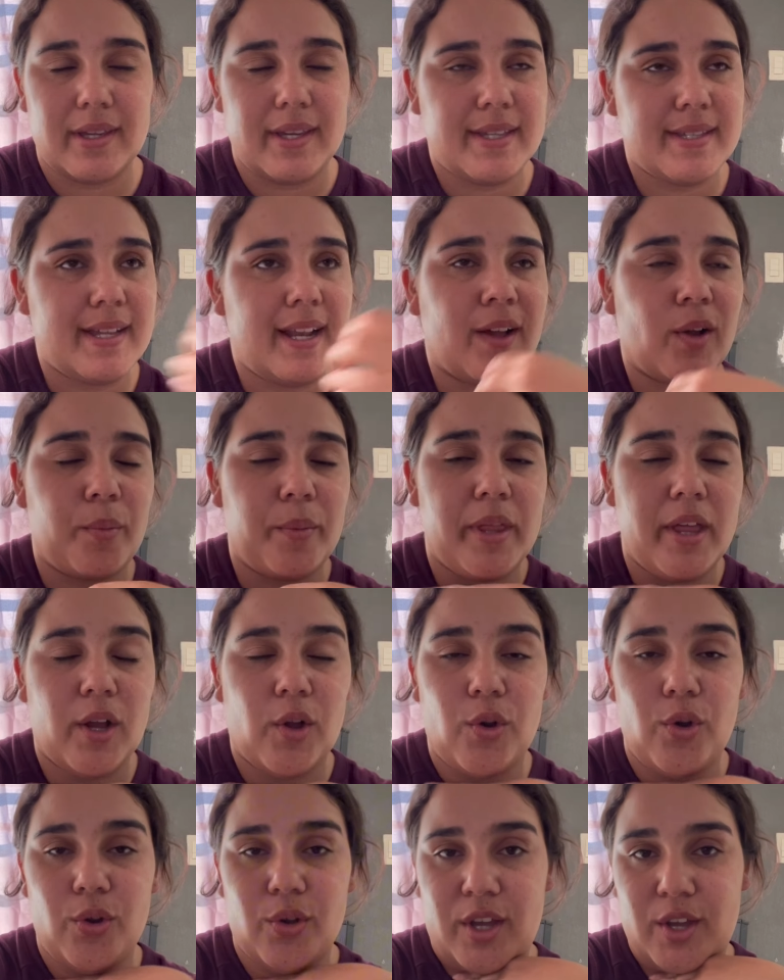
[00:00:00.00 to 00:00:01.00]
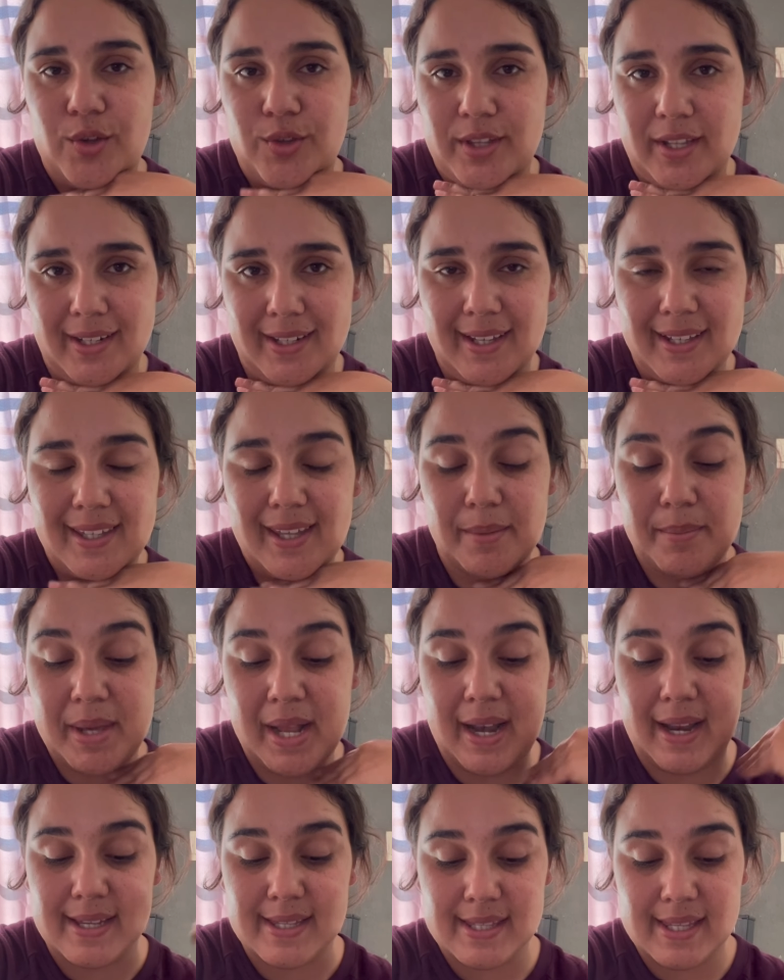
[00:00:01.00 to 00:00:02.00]
Hice la comida con lo que yo tenía aquí en mi
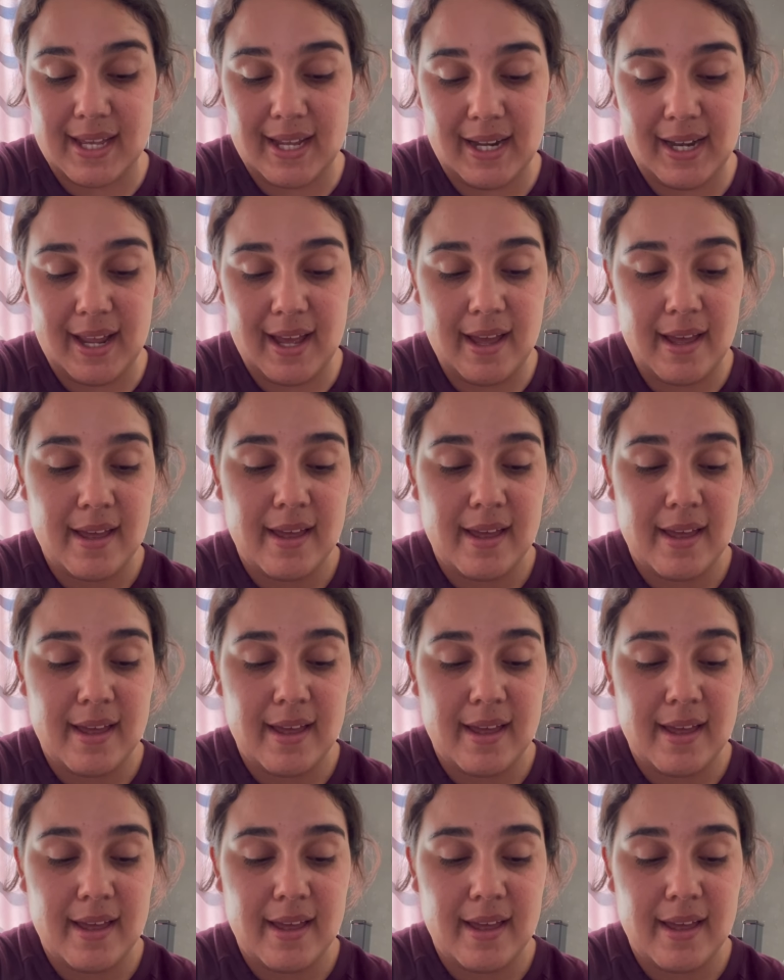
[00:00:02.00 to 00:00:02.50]
alacena.